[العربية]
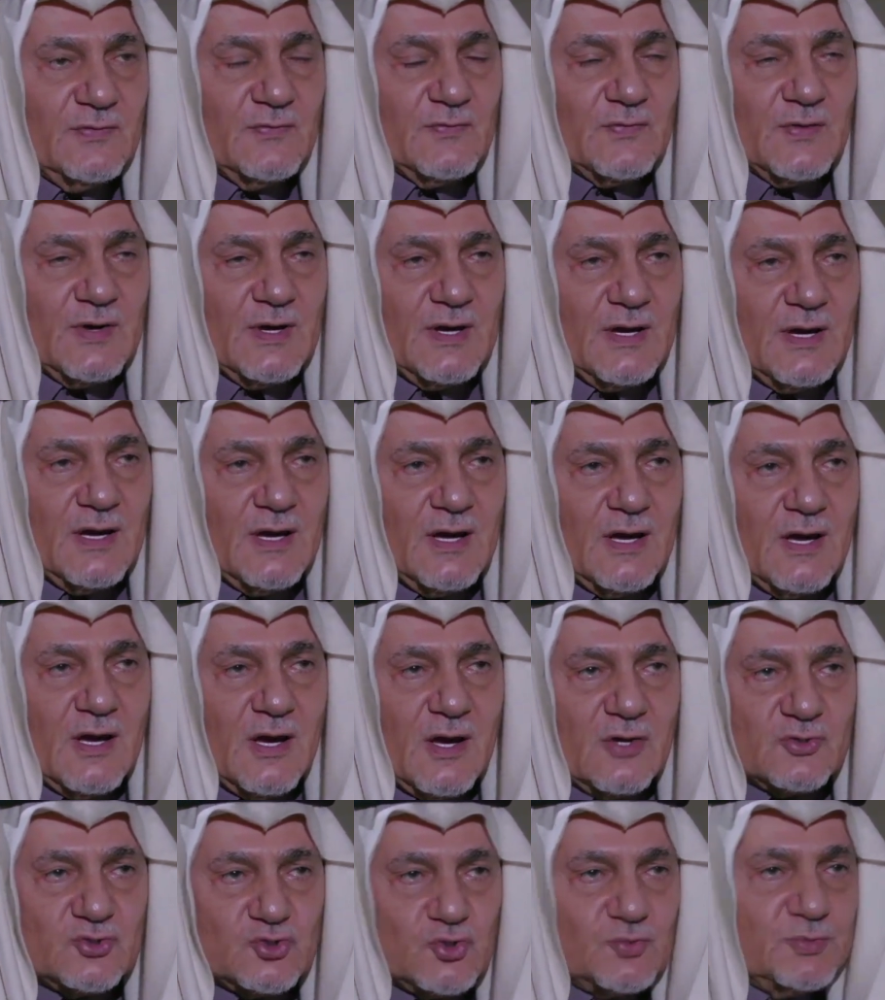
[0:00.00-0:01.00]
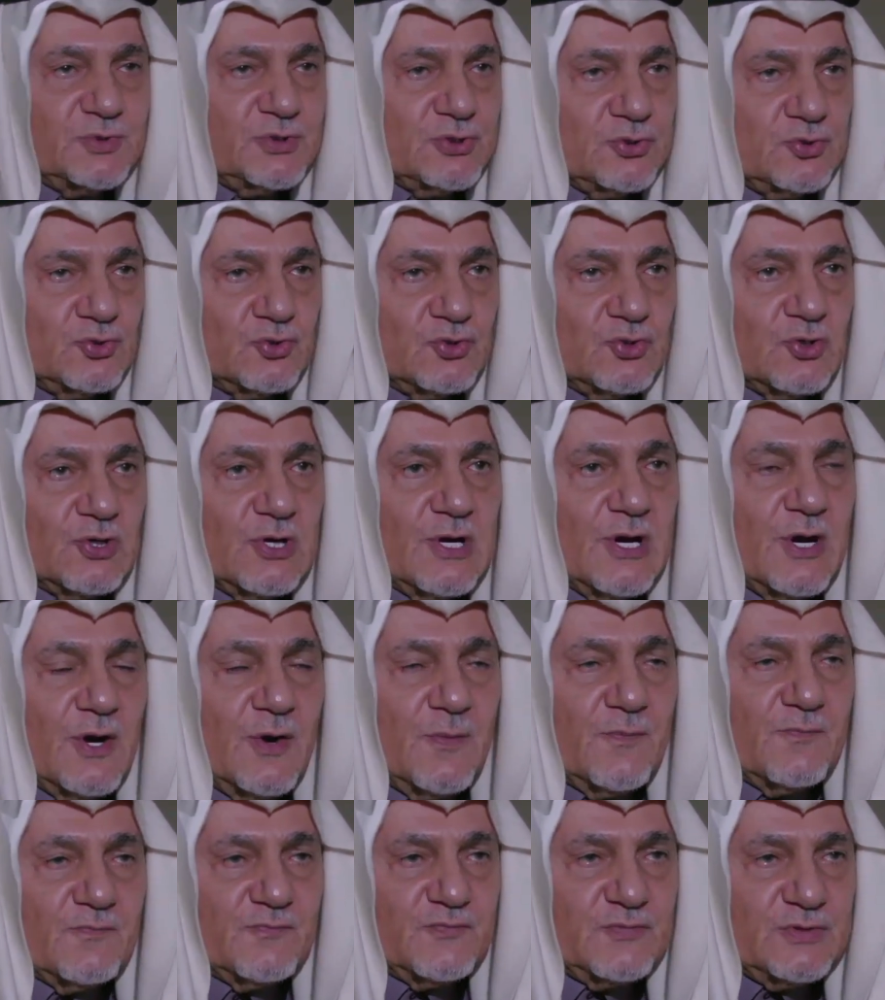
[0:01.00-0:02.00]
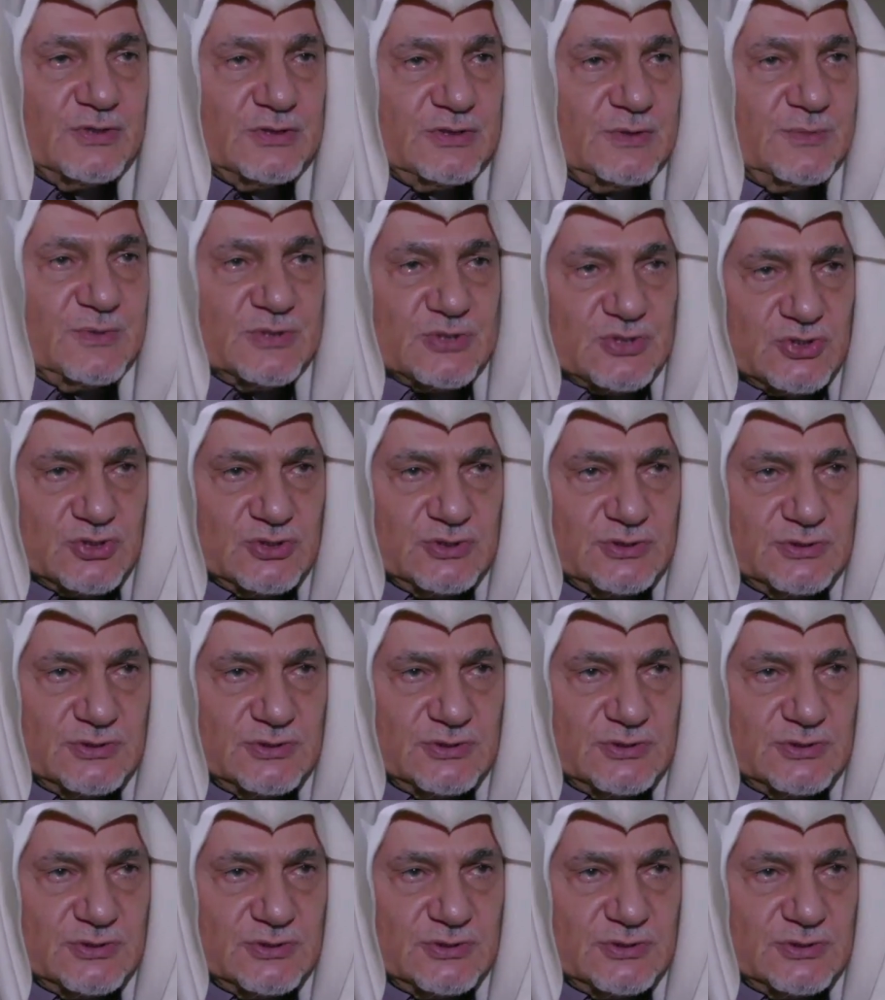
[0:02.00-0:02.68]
فجمعوا كلهم في دمشق